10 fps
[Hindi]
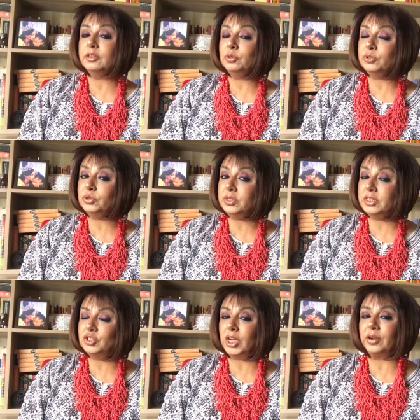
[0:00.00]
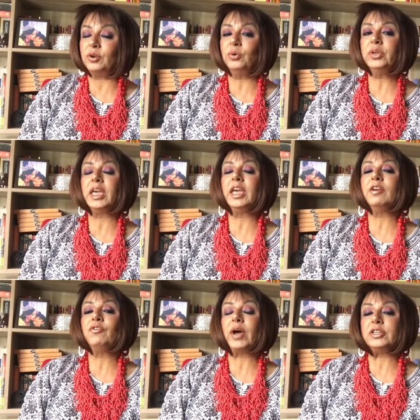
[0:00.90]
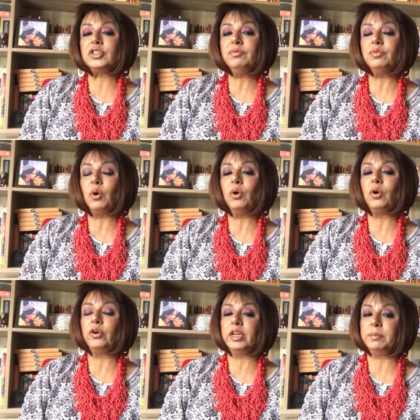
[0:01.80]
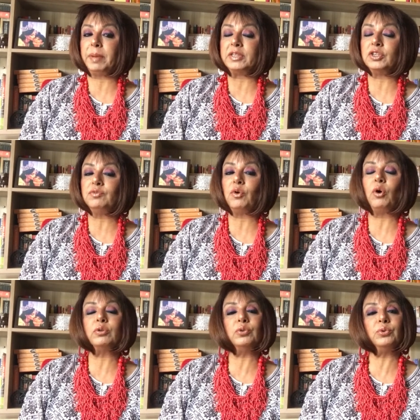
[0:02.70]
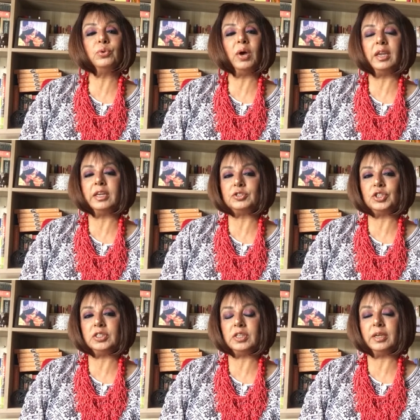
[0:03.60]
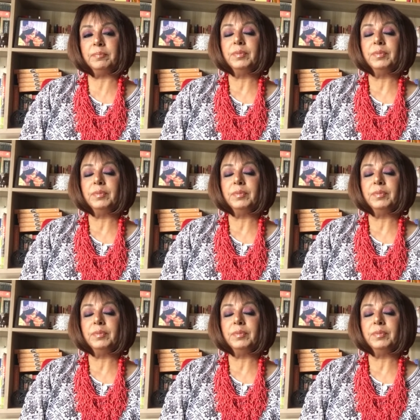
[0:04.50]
दोस्तों ये जान लो कि एक फ़ैशन वॉक और एक पैजेंट वॉक दोनों अलग चीज़ है